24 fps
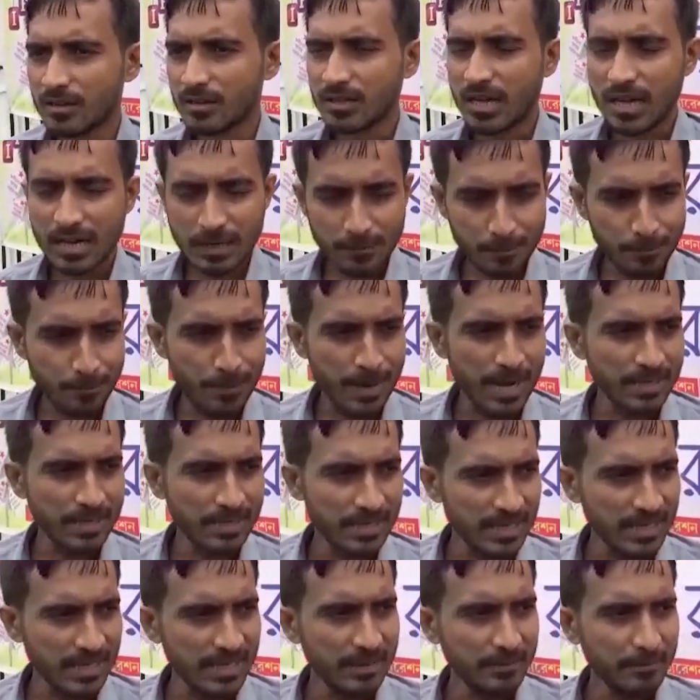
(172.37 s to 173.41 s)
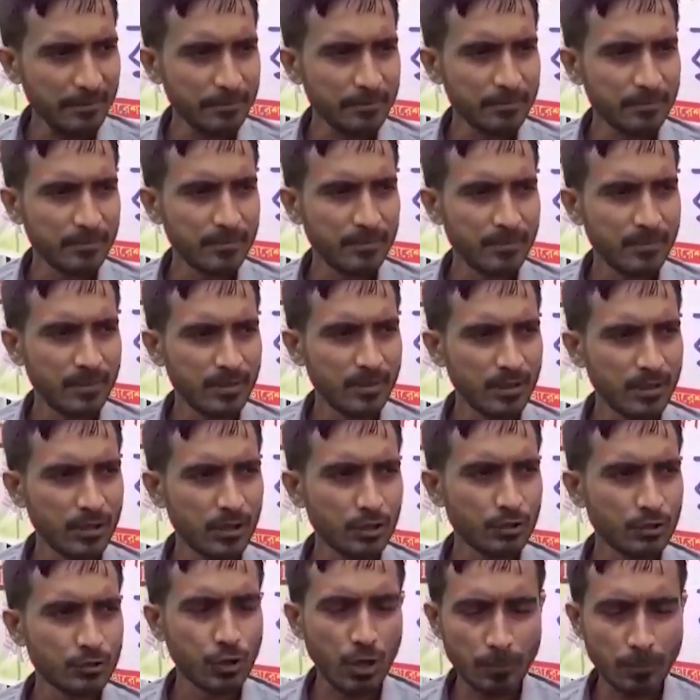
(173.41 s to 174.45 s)
তার পেটে
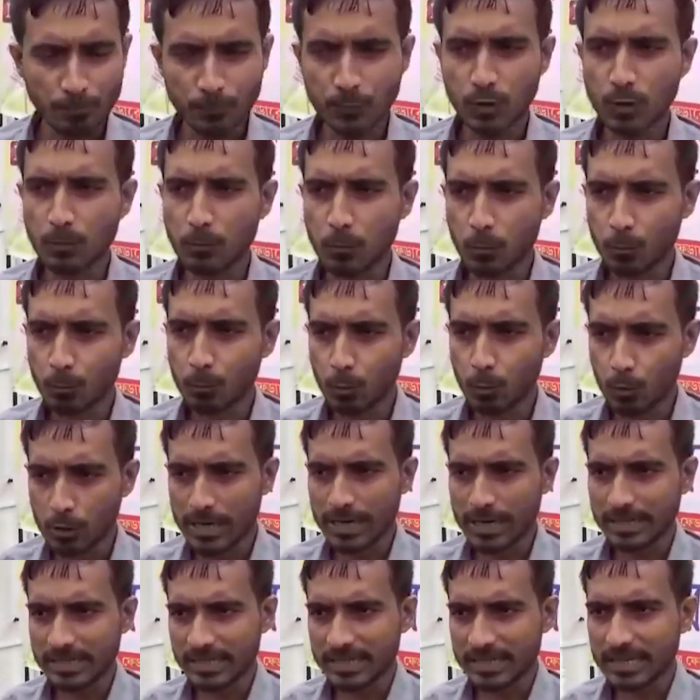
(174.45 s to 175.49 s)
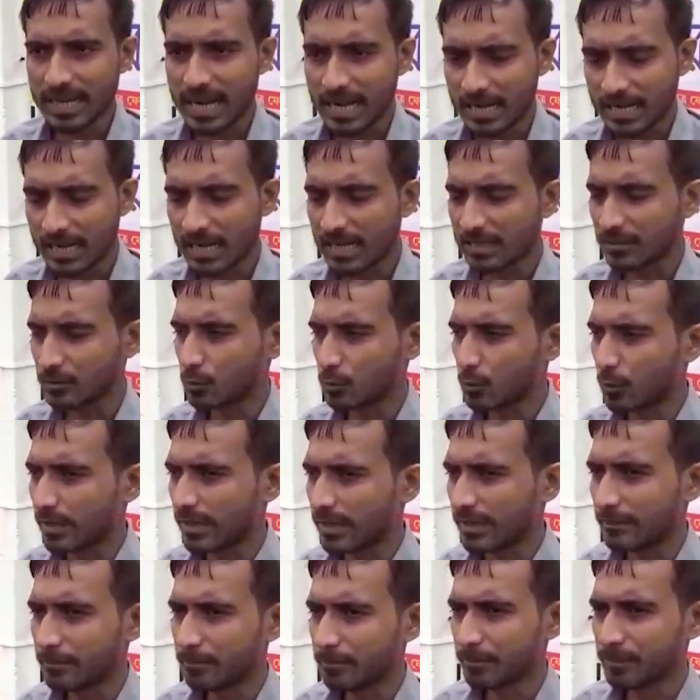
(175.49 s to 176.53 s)
তপ্ত বুলেটের আঘাত
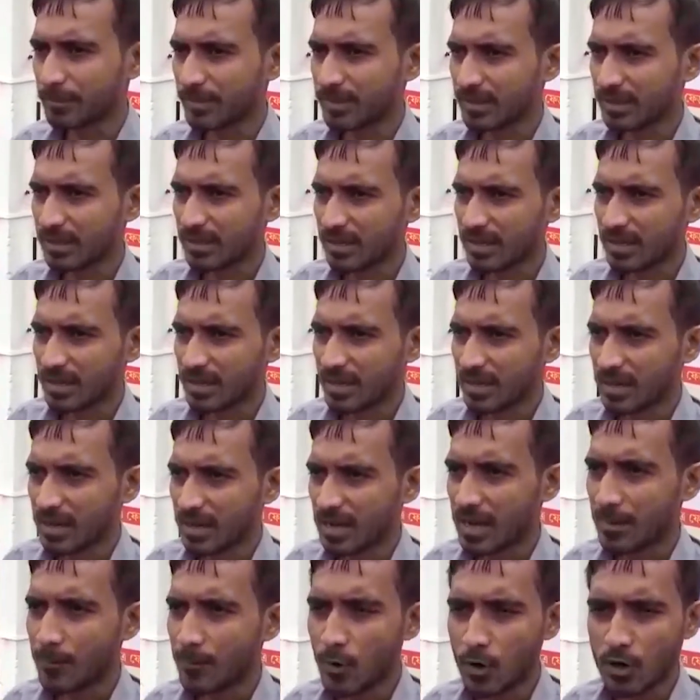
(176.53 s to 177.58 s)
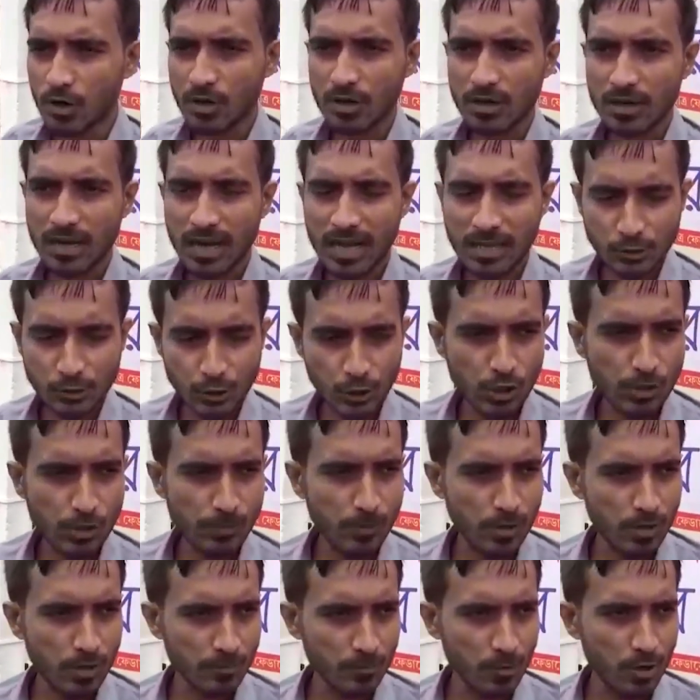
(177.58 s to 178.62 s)
করে এবং কাজল
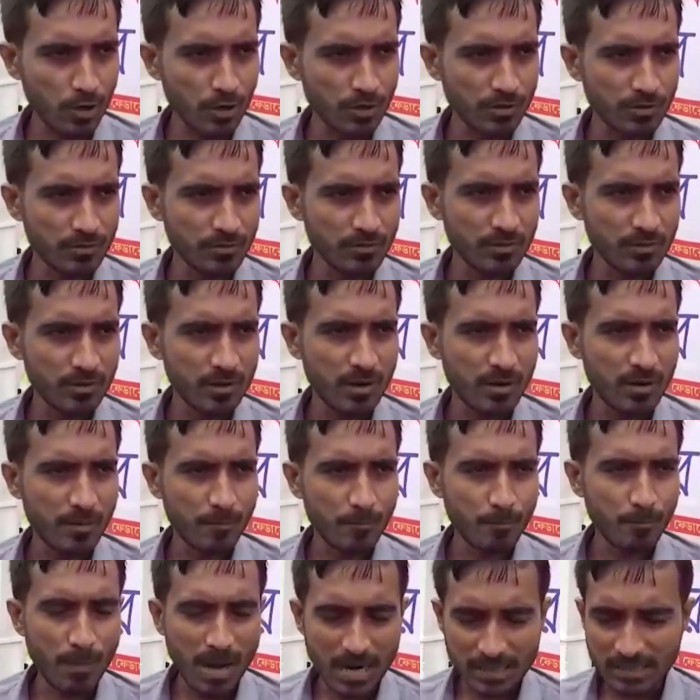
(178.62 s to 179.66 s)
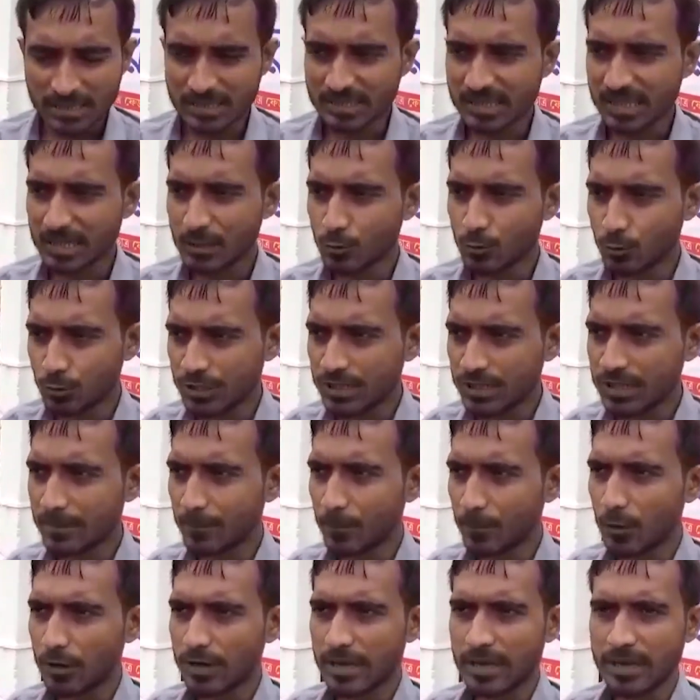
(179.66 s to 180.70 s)
বর্মন মাটিতে লুটিয়ে
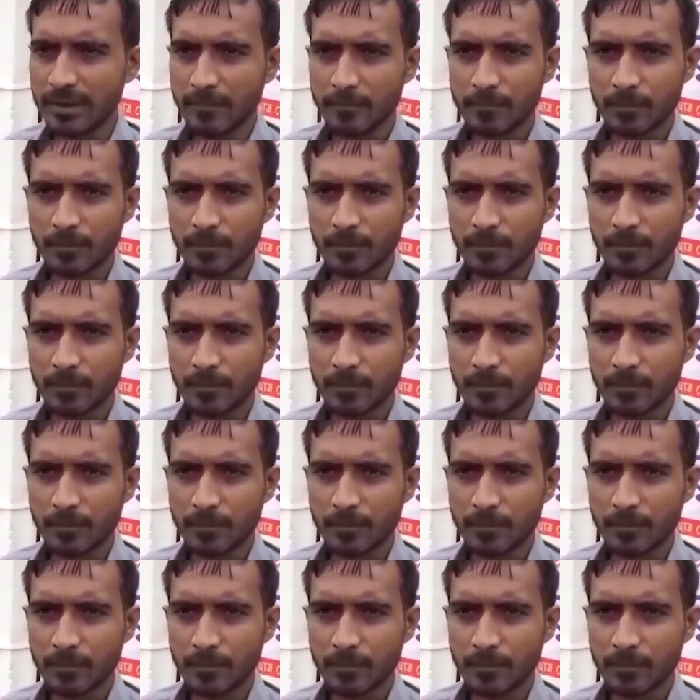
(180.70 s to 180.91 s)
পড়ে